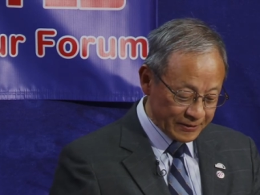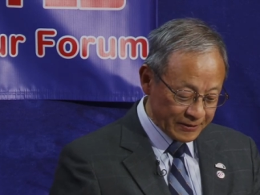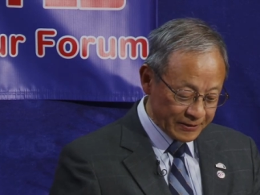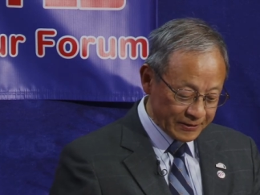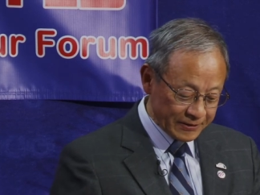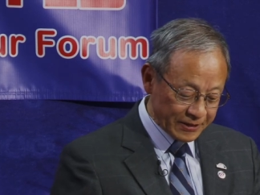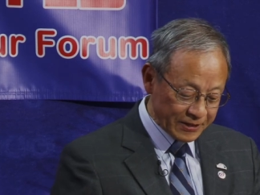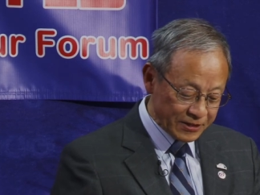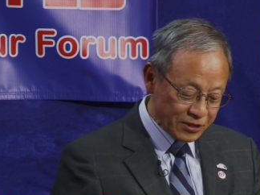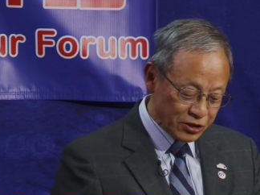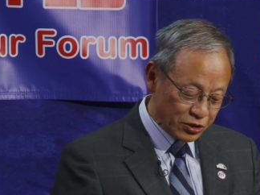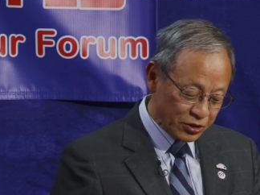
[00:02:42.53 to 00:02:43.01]

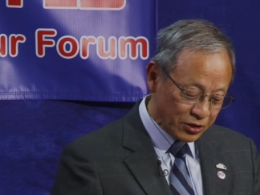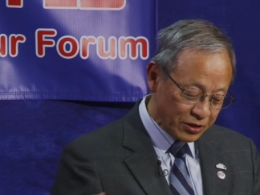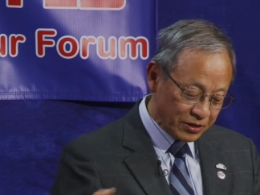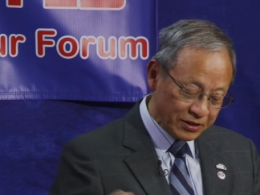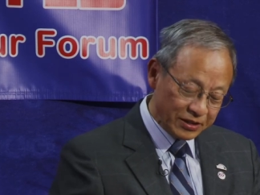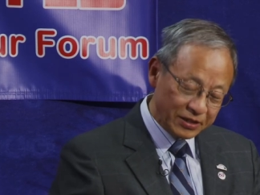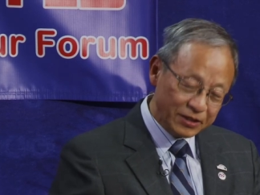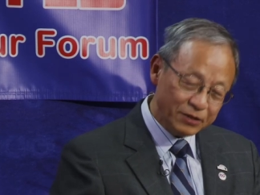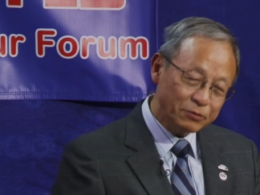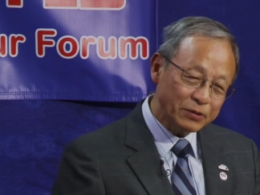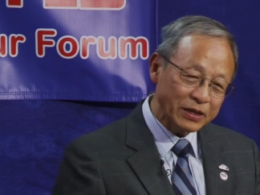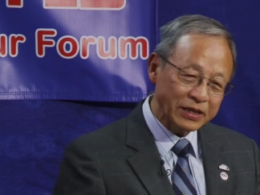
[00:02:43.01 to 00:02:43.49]
但是呢，
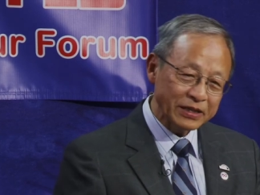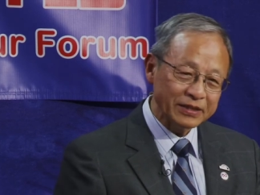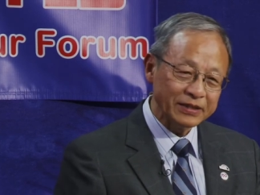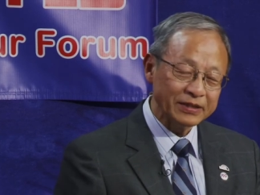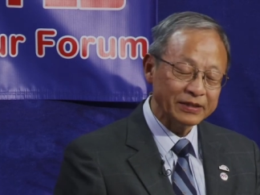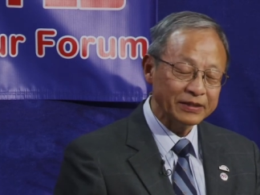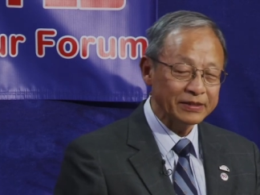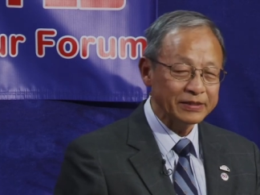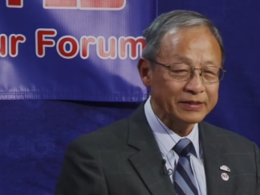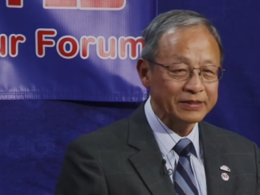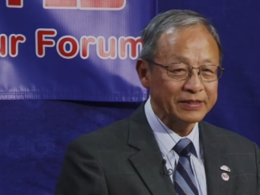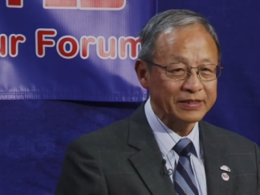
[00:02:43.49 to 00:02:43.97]
另外一
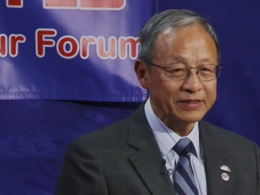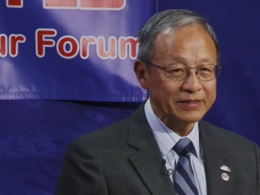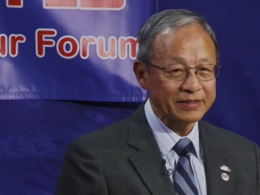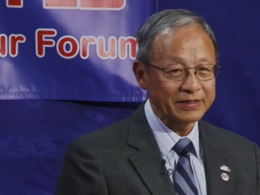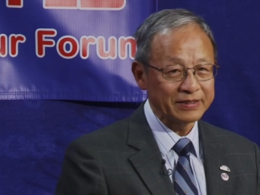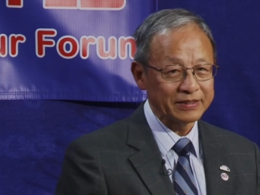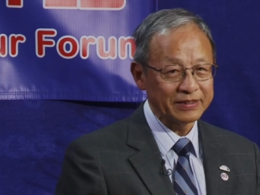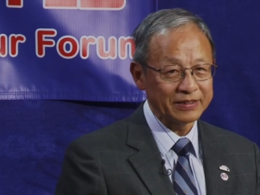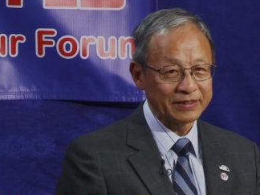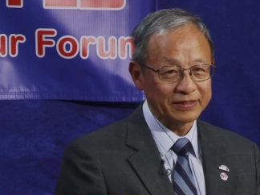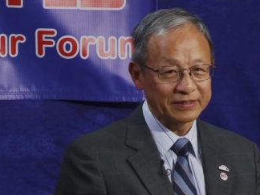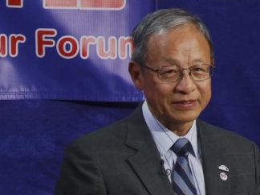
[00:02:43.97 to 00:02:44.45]
一件
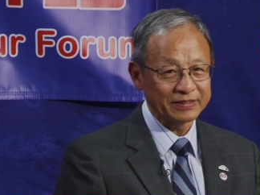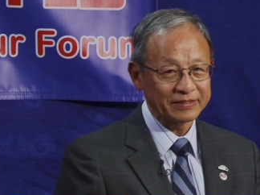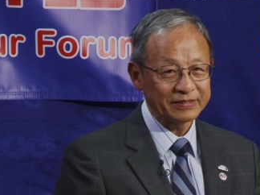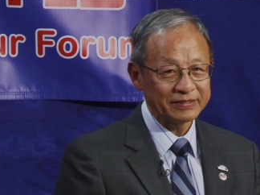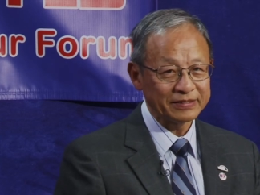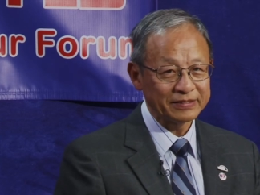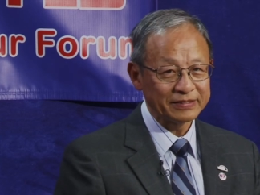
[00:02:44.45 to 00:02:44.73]
事情呢，